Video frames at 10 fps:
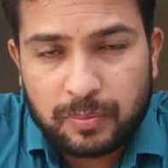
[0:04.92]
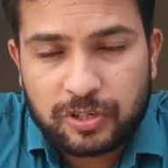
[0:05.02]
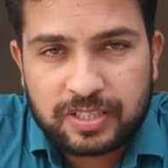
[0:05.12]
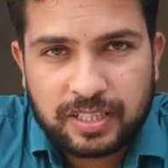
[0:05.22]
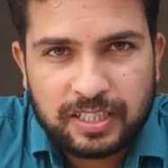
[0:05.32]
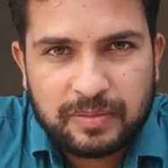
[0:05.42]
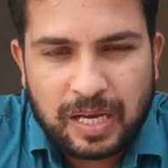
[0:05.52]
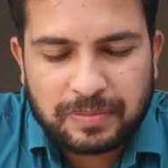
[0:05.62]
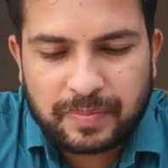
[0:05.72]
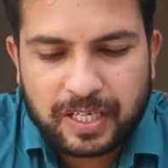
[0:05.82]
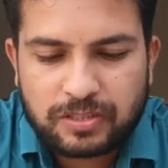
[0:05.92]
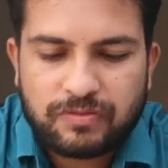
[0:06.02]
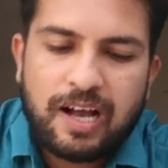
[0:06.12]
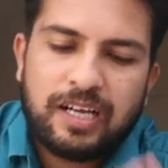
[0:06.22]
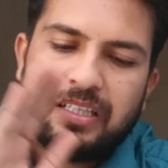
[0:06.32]
अनबॉक्सिंग हिंदी में आप सभी का
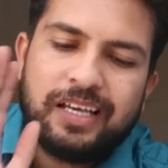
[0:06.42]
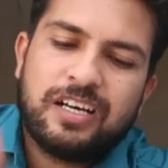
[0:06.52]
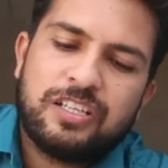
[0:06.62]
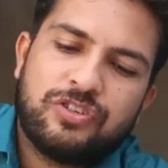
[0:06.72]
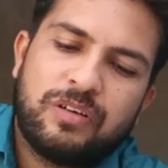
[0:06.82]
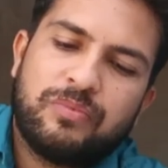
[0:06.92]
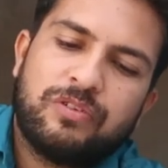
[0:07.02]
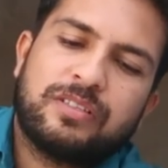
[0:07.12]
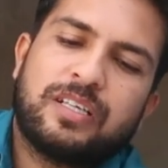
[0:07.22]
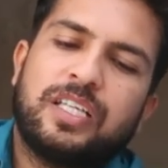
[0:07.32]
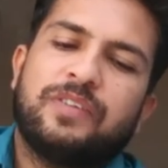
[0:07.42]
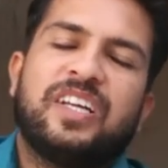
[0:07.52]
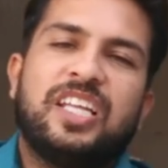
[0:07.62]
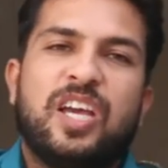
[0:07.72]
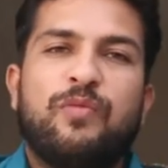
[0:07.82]
स्वागत है आज जो अनबॉक्स करने
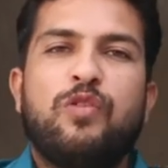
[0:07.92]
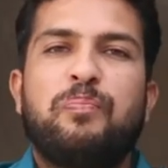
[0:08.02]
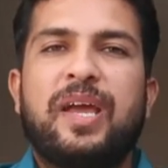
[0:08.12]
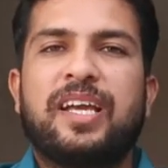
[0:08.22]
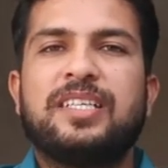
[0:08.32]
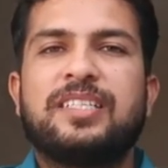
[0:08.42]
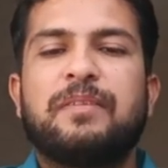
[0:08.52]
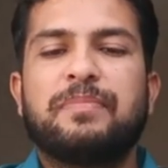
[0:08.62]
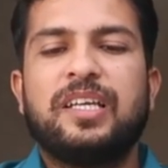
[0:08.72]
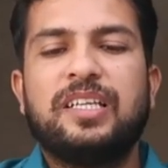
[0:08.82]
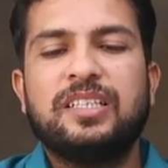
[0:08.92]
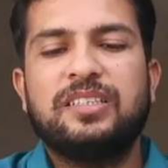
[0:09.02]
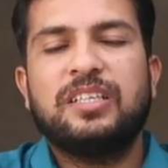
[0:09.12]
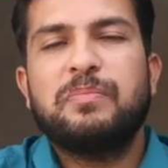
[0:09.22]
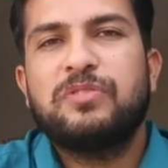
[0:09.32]
वाले हैं वो पैकेज आपके लिए
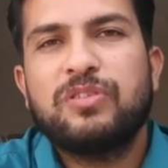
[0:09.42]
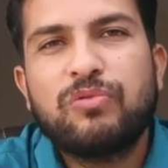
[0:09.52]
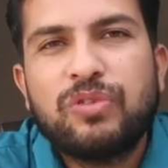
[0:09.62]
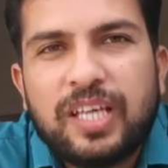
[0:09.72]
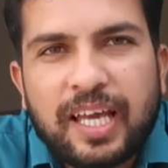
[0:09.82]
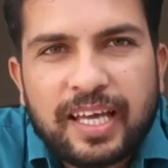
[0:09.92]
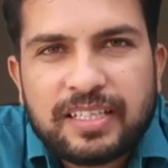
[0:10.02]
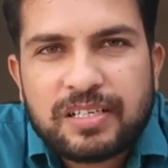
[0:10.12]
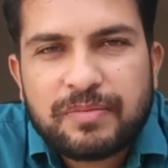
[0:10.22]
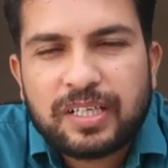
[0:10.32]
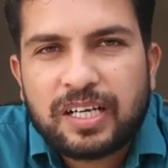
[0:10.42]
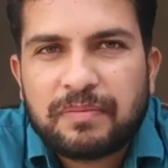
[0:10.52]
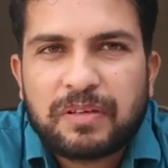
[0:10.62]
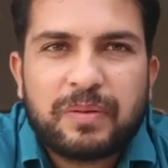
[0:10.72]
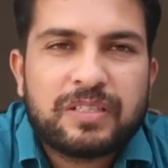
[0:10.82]
तब ज़रूरी है जब अगर
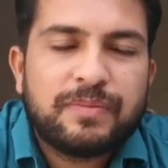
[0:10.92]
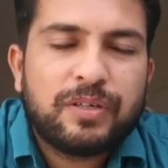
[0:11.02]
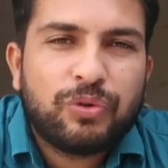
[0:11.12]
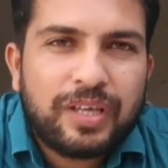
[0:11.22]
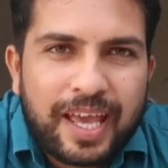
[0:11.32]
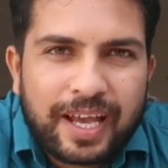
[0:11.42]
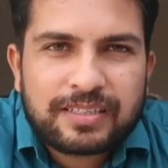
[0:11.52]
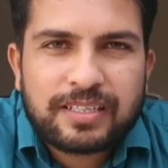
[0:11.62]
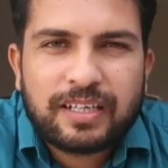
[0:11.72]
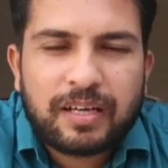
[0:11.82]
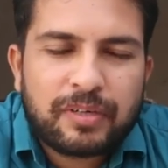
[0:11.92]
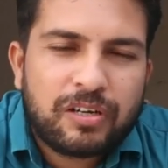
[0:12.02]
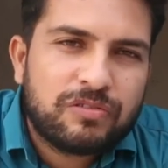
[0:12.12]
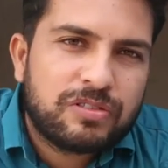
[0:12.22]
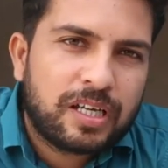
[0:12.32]
आपके पास में कोई एक्शन कैमरा
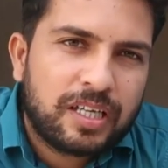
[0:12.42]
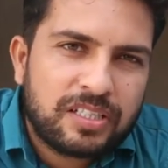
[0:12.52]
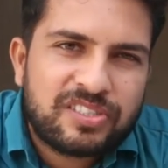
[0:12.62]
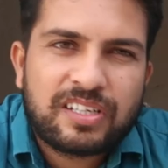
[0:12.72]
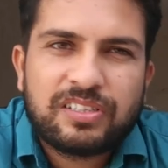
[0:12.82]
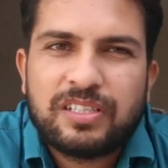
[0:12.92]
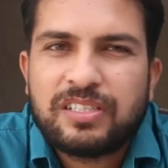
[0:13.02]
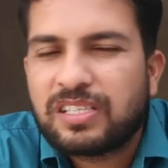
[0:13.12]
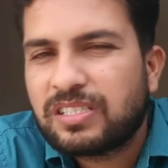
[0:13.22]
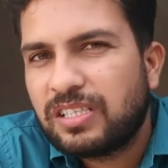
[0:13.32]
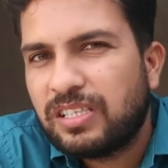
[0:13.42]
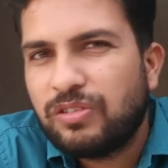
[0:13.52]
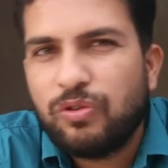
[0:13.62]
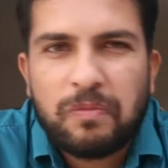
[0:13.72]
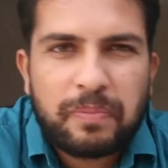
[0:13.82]
हो चाहे इंस्टा 360 सिक्सटी
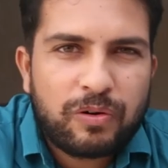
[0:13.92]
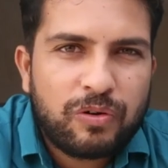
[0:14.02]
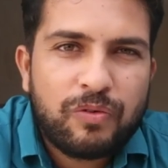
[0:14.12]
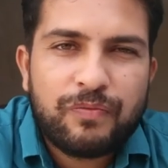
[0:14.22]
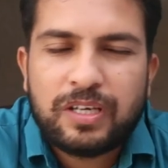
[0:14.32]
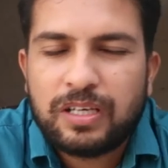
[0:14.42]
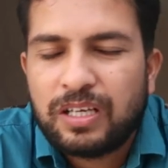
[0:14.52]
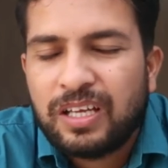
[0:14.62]
गोप्रो वी